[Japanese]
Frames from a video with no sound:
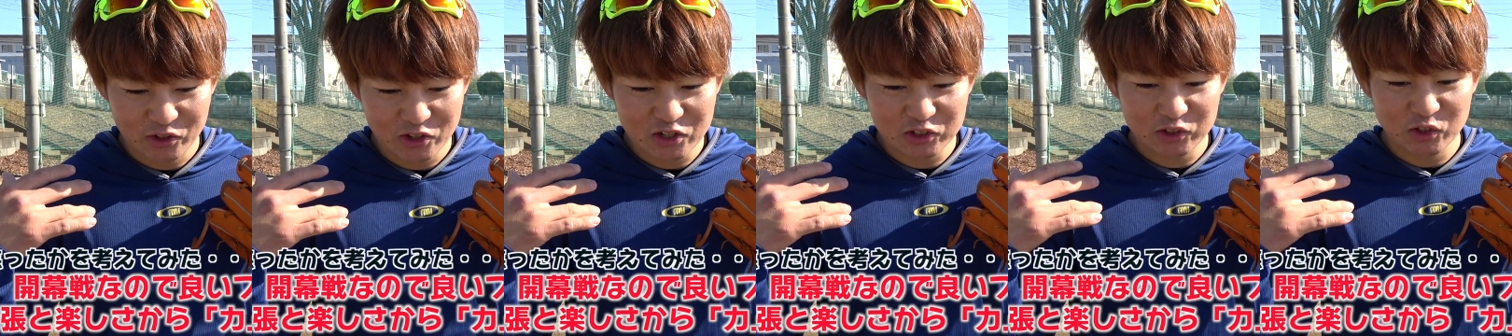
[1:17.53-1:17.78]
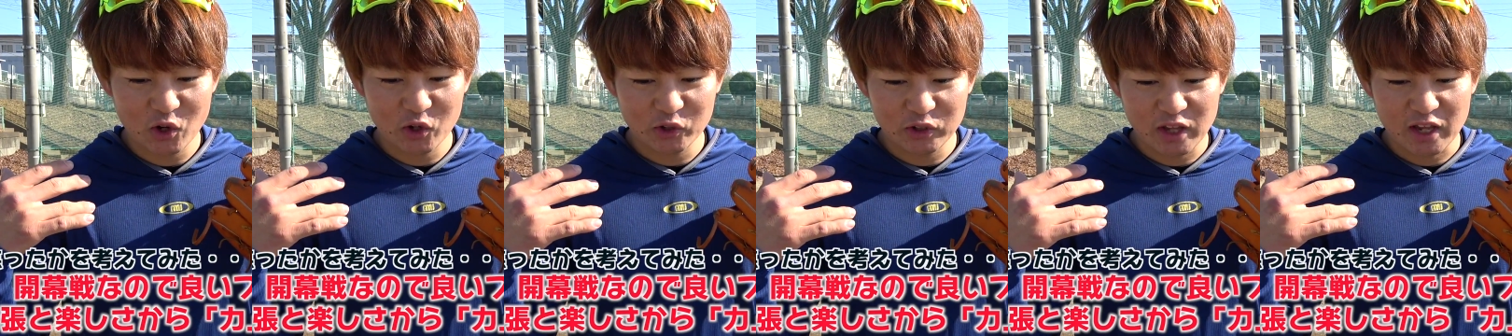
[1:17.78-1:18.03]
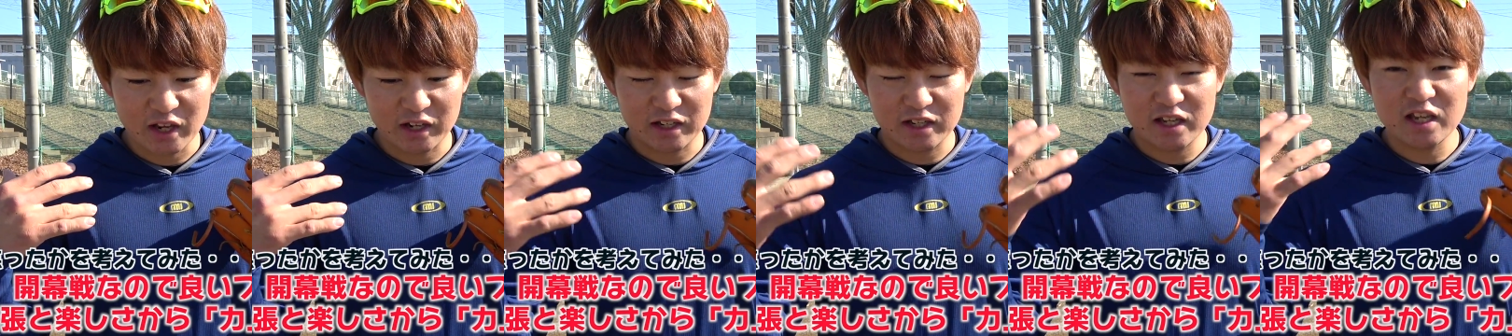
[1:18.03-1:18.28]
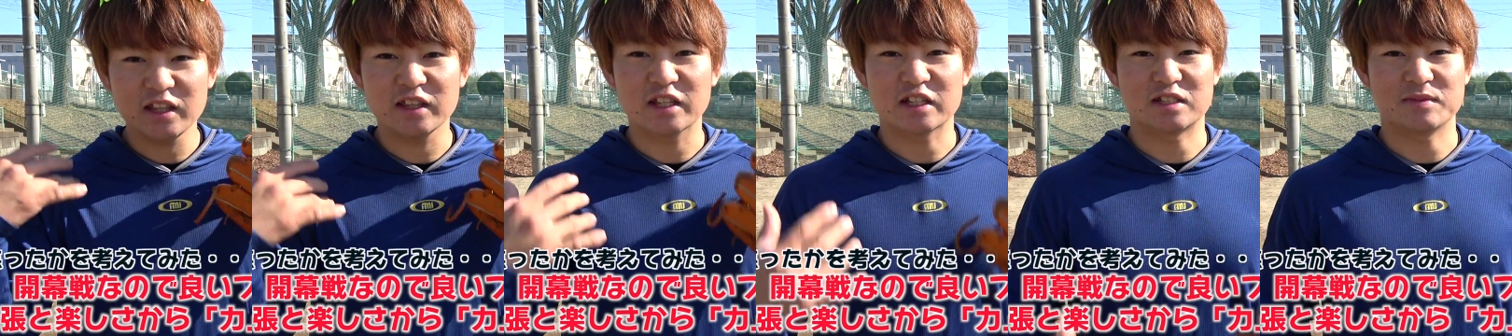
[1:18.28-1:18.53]
いうところで
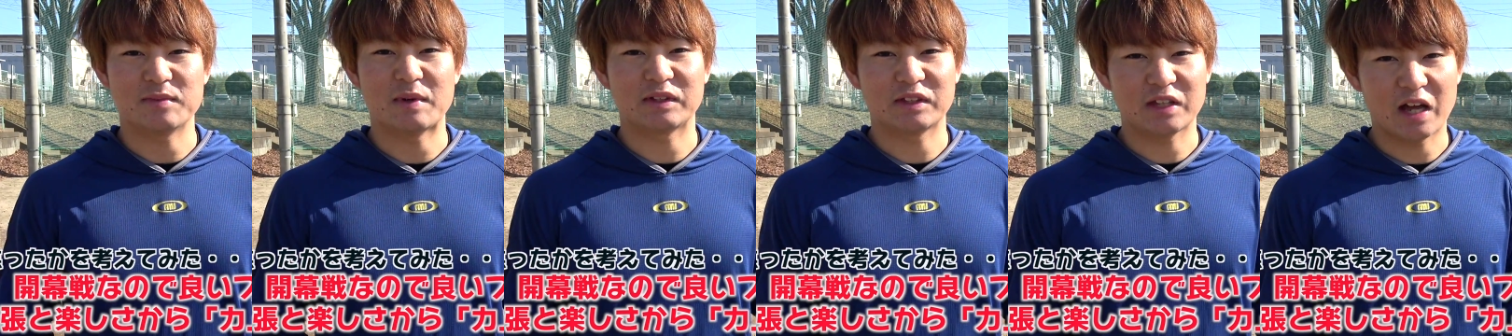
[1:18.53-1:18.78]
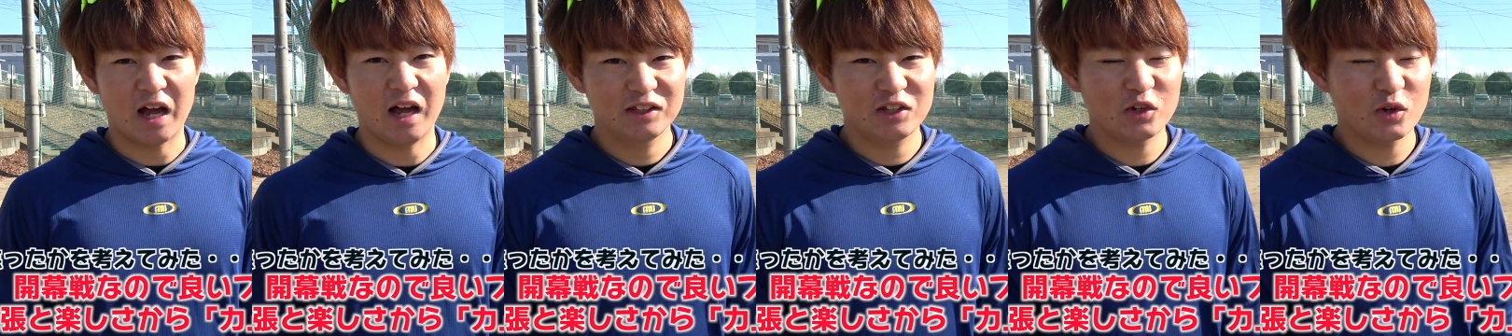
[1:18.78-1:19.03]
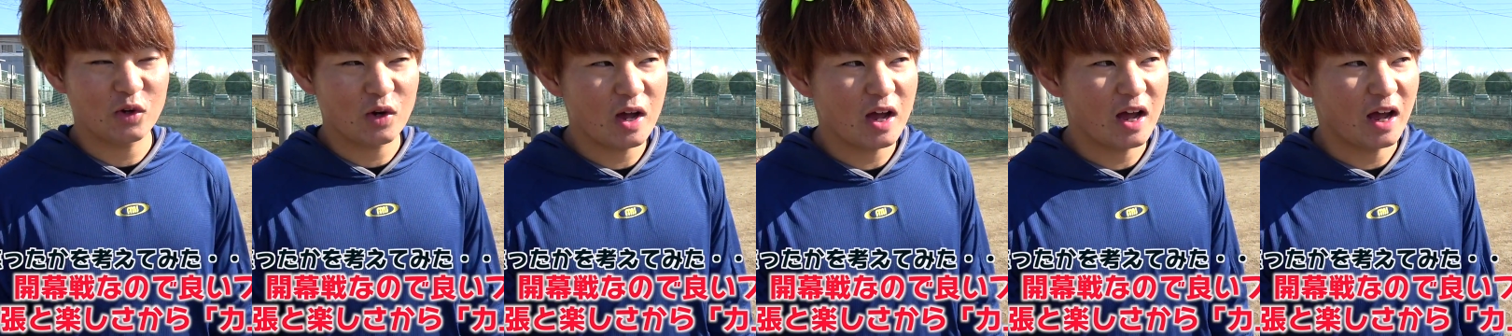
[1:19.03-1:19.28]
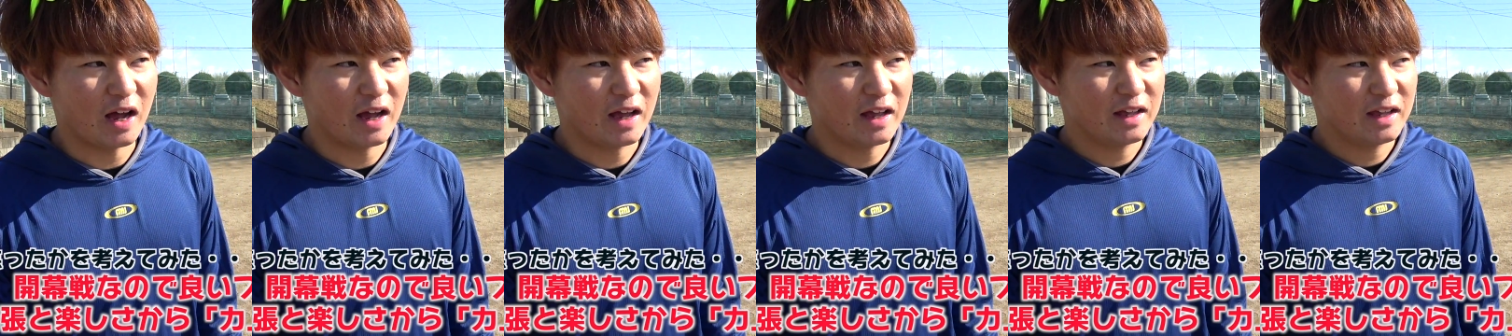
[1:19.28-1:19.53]
力んでしまったっていうの
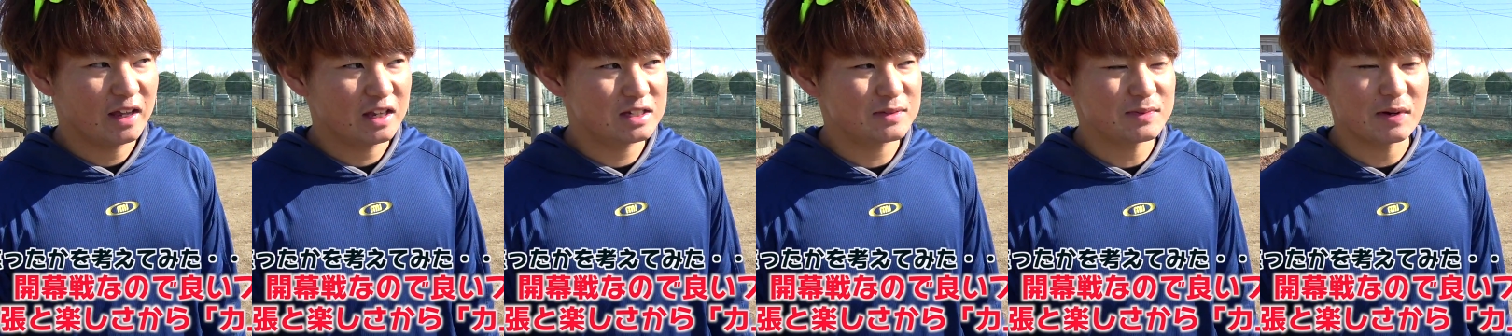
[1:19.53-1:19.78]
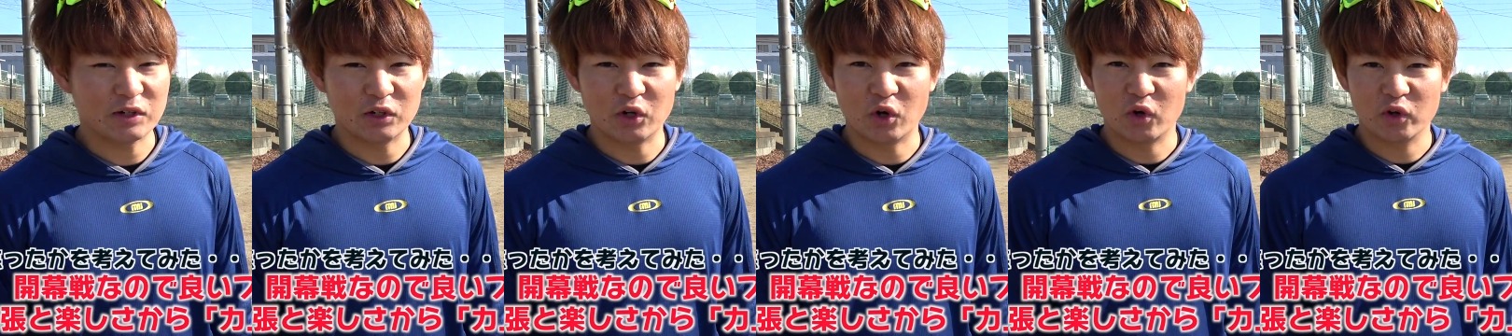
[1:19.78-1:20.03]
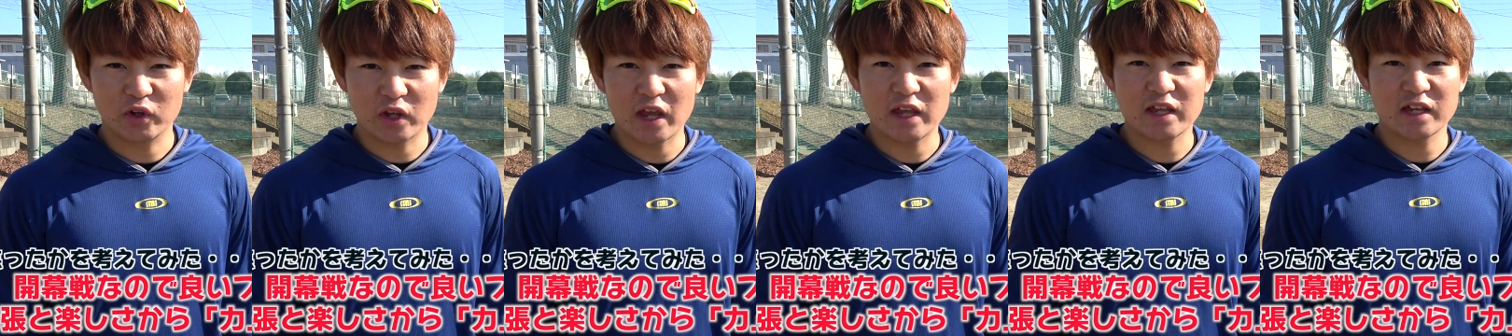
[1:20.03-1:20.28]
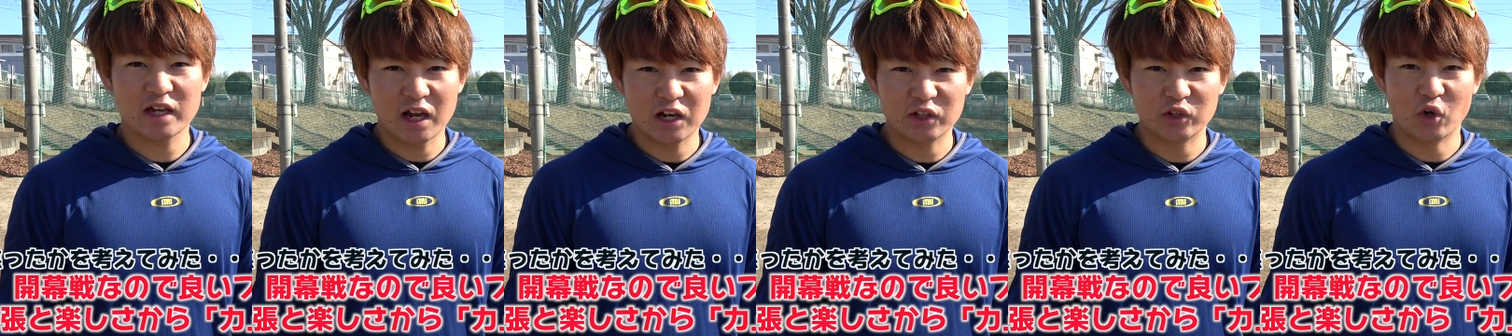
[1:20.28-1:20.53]
が一番の原
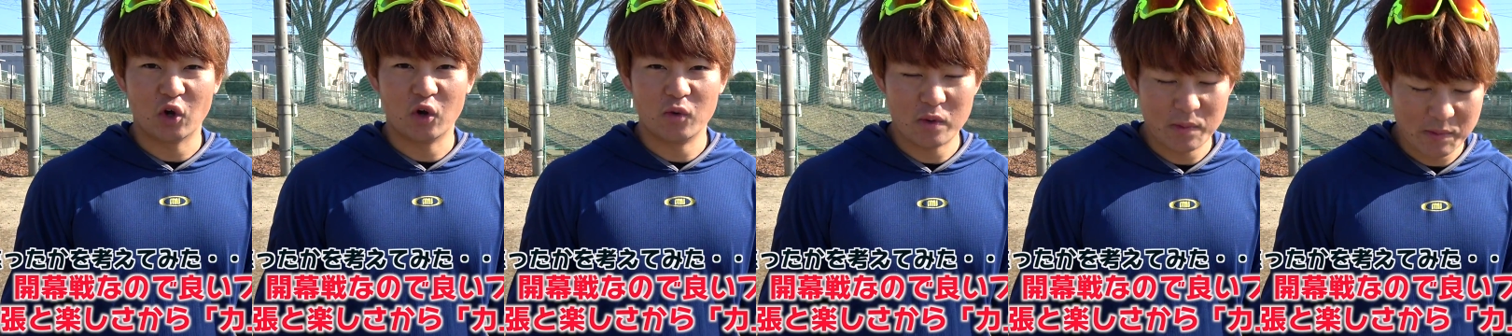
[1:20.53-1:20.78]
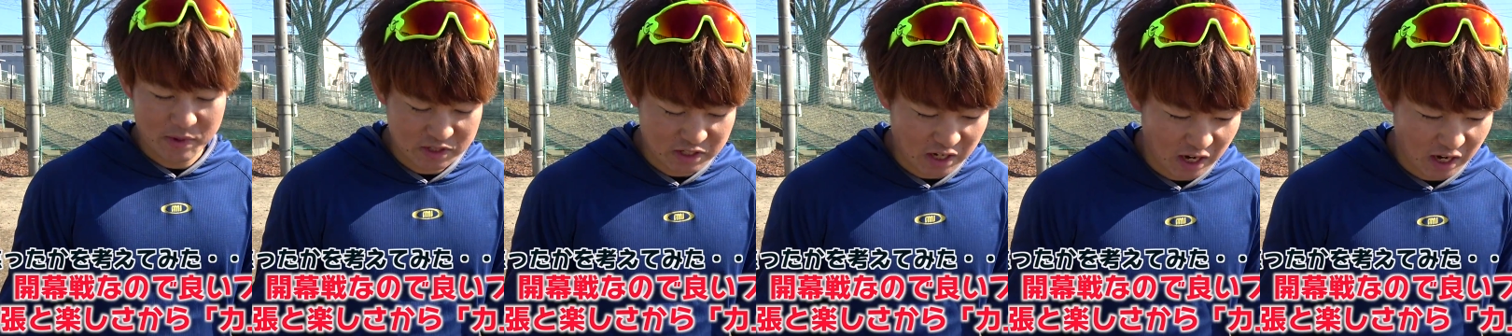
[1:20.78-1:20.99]
因かなと思いまし